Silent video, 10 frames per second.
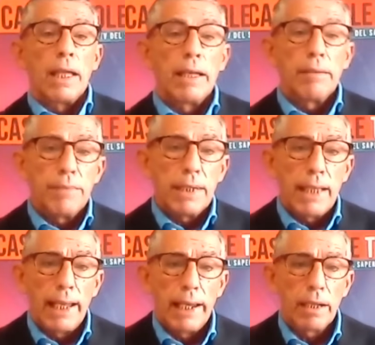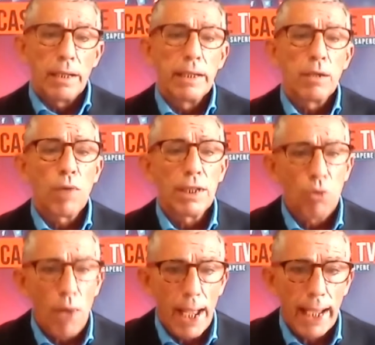E Michele, e
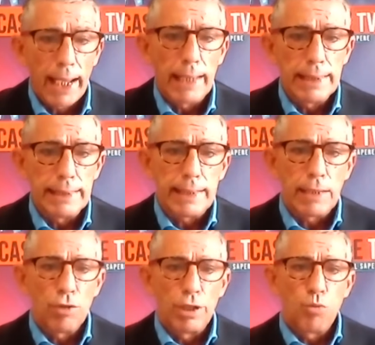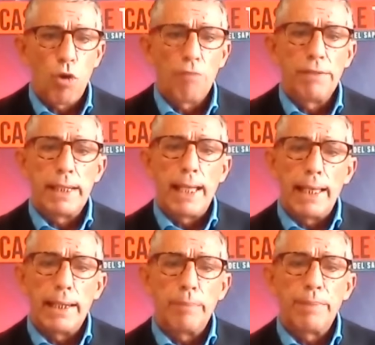quando è che iniziano le nuove ere?